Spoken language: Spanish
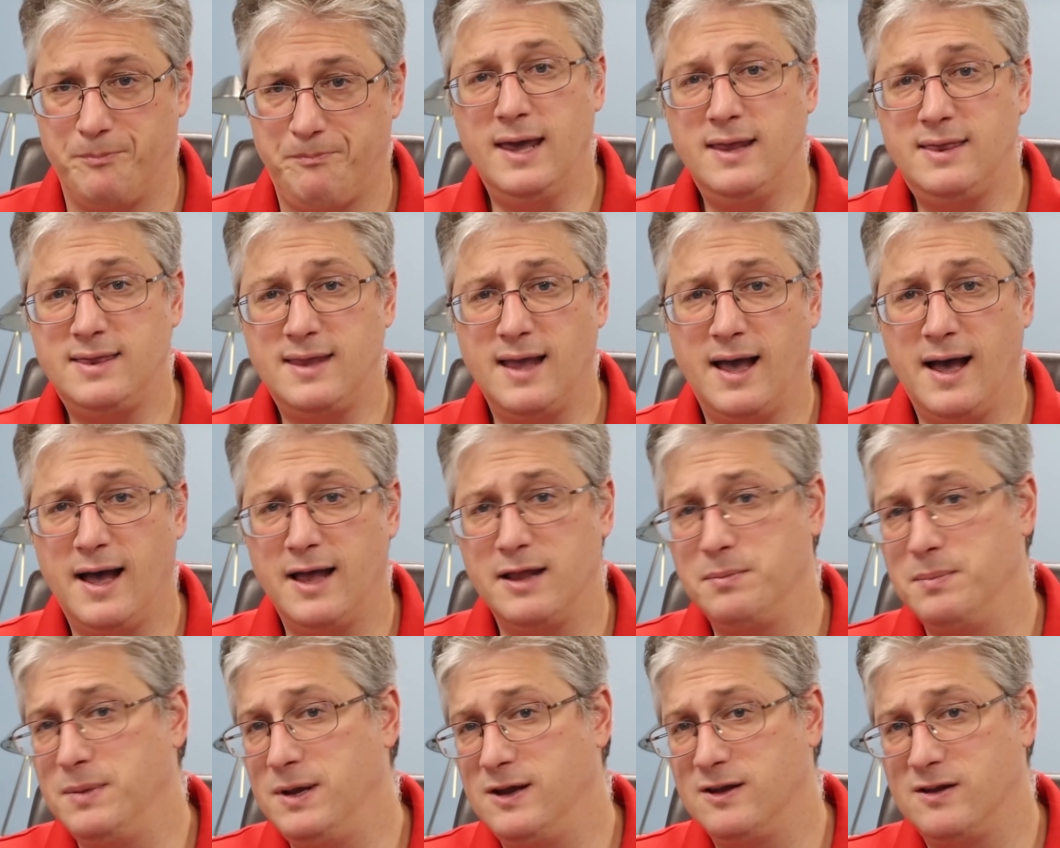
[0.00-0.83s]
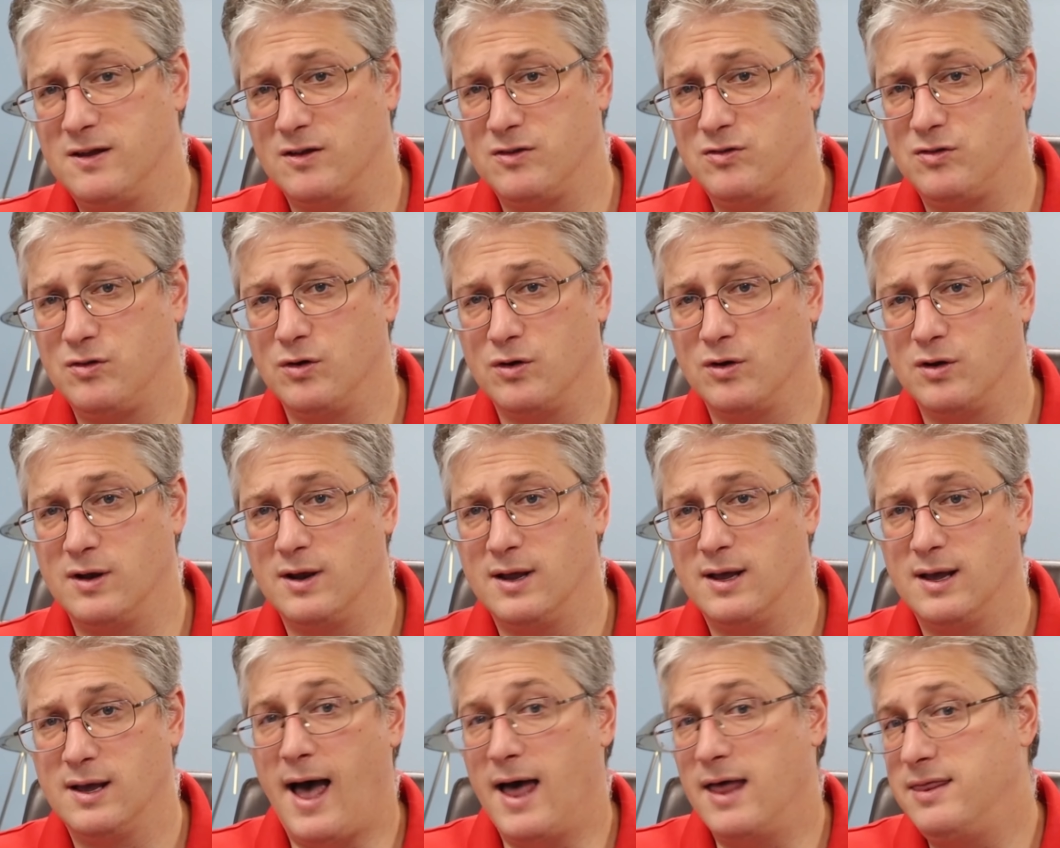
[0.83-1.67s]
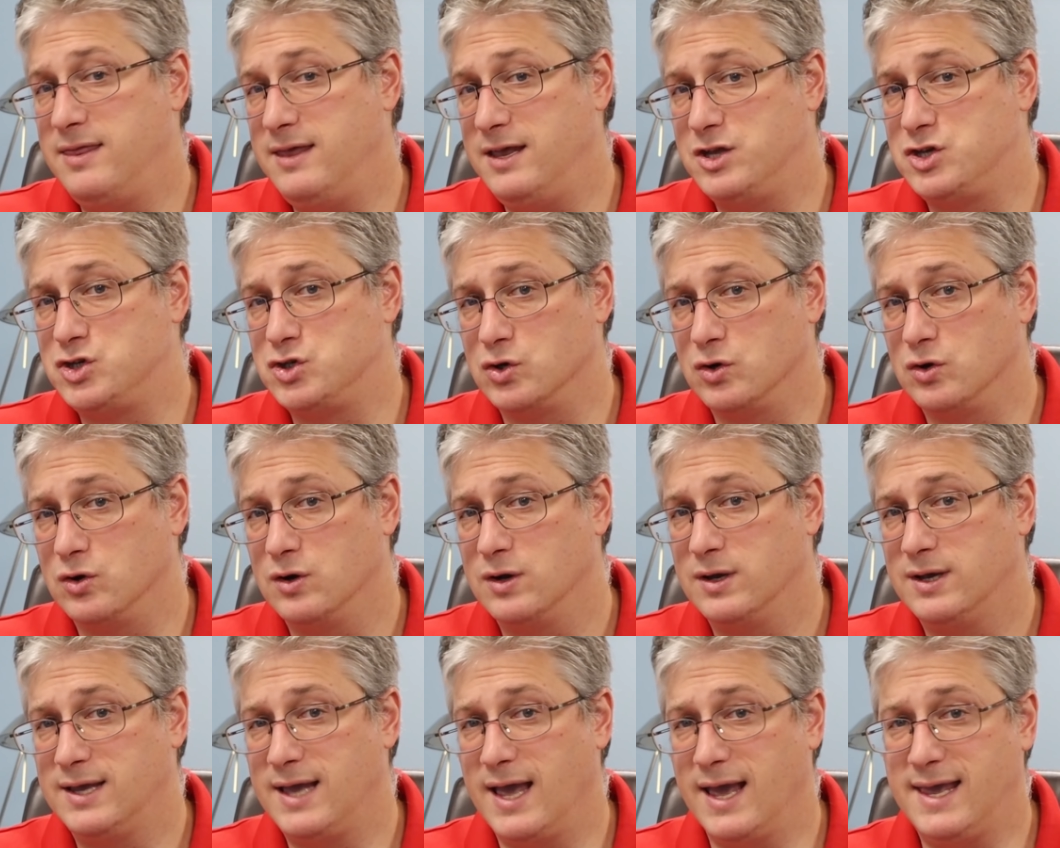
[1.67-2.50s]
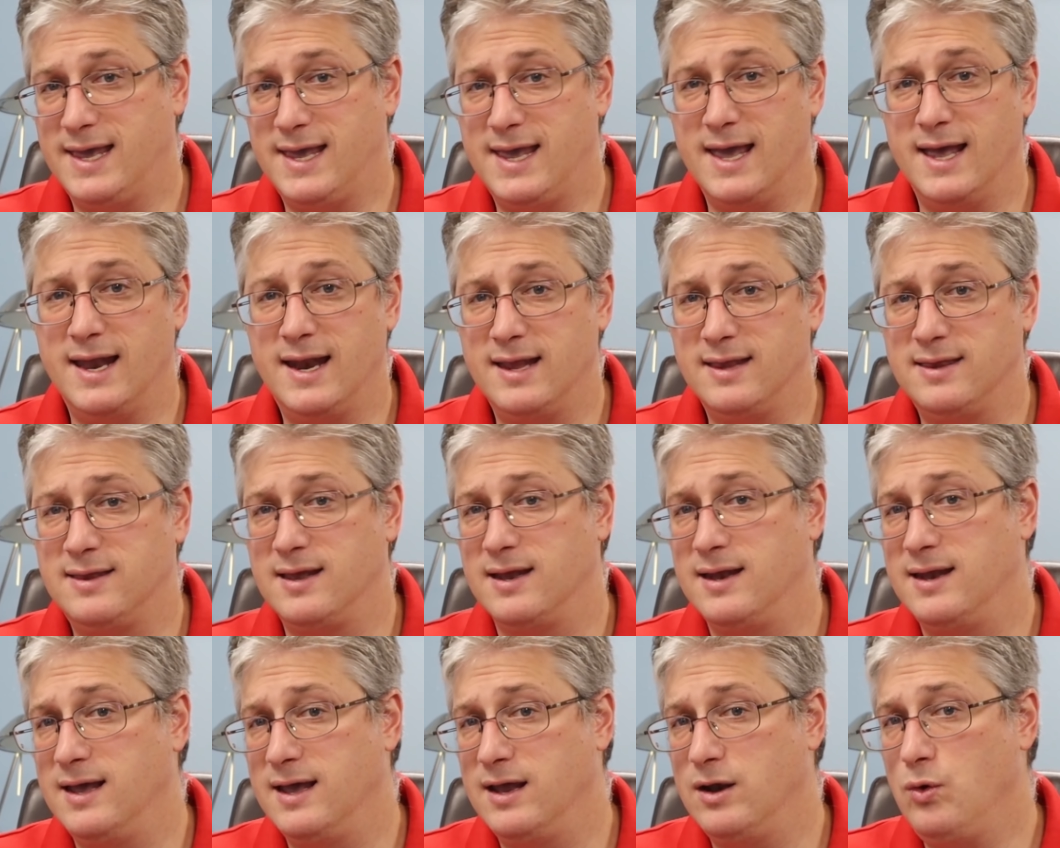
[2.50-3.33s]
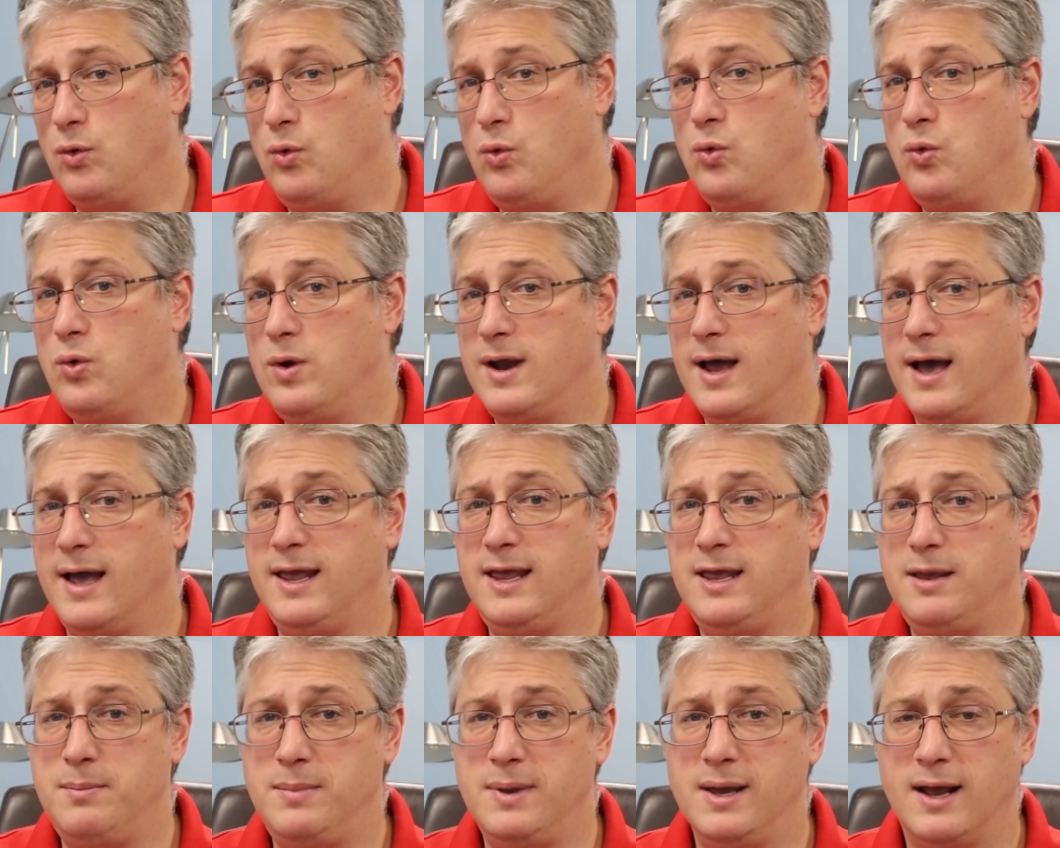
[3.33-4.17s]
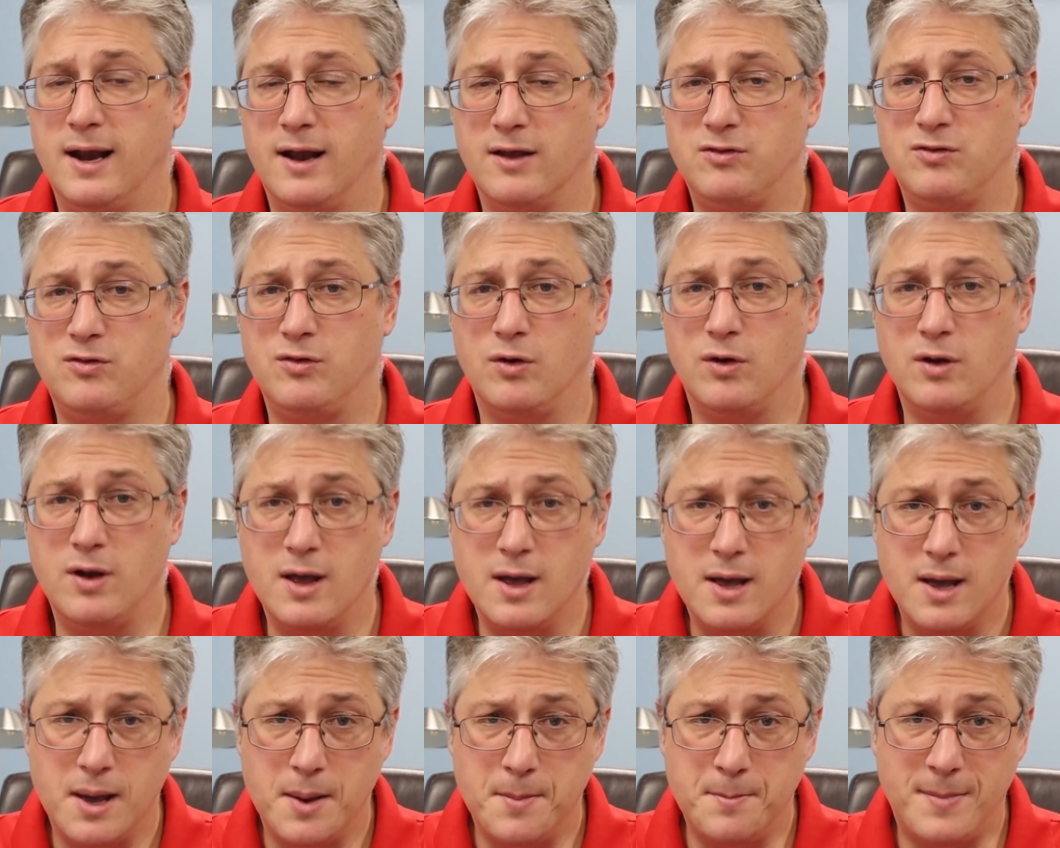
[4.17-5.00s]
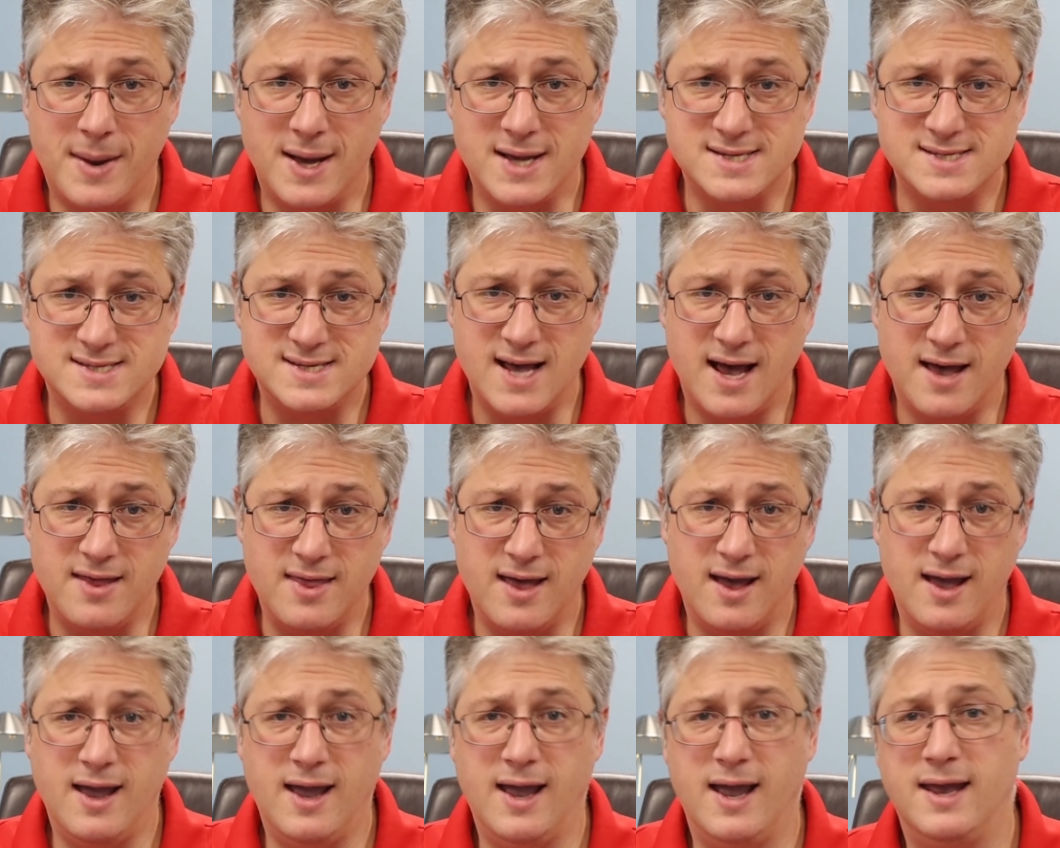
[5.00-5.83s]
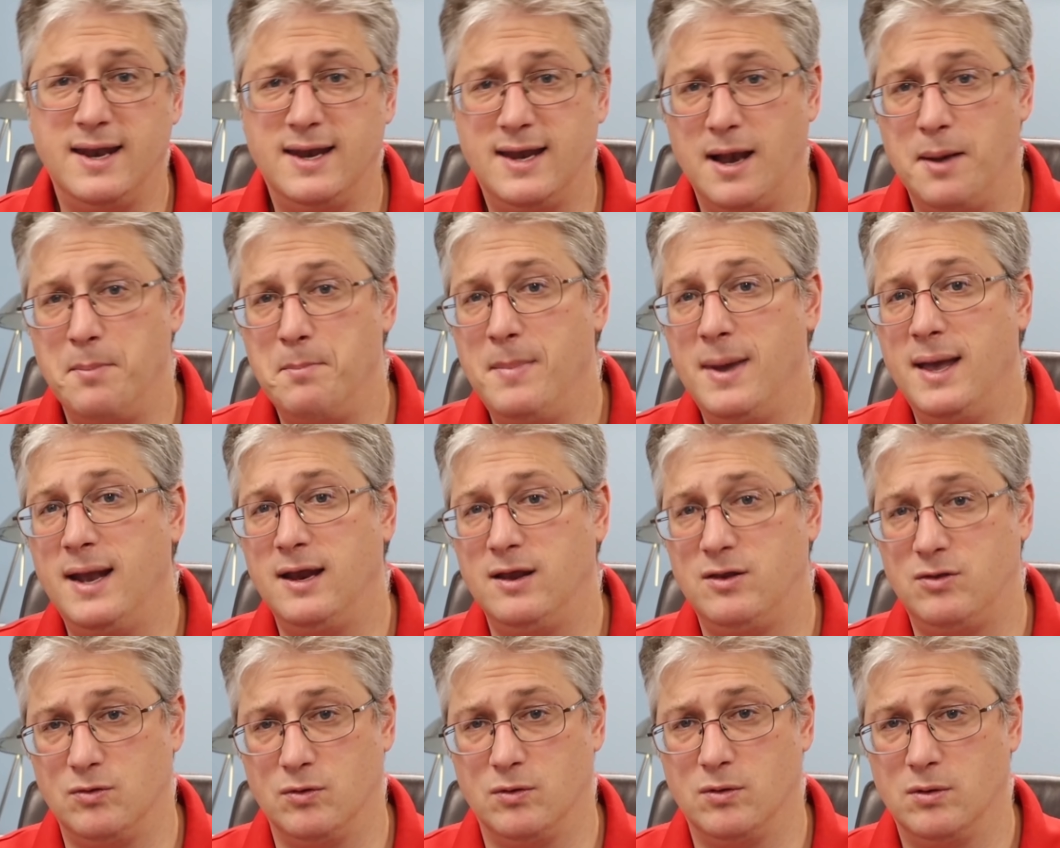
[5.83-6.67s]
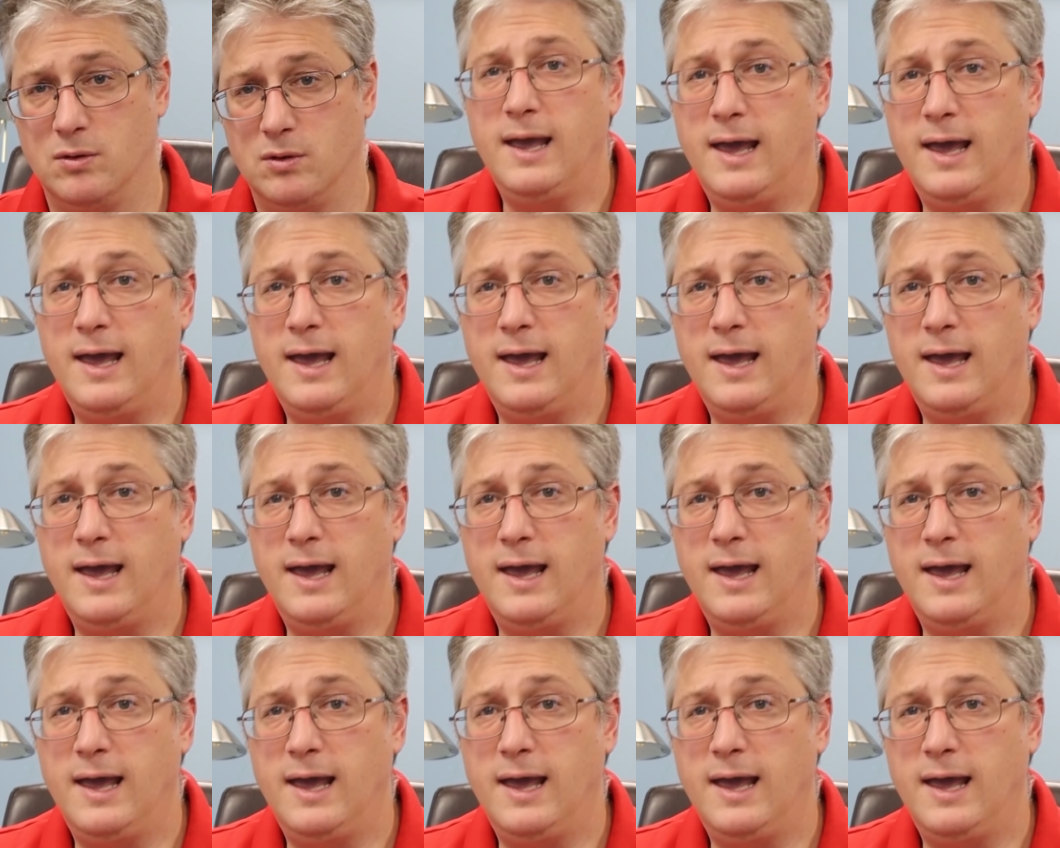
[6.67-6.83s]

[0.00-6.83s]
Esta administración ha dicho que quieren tener una inmigración basada en el mérito.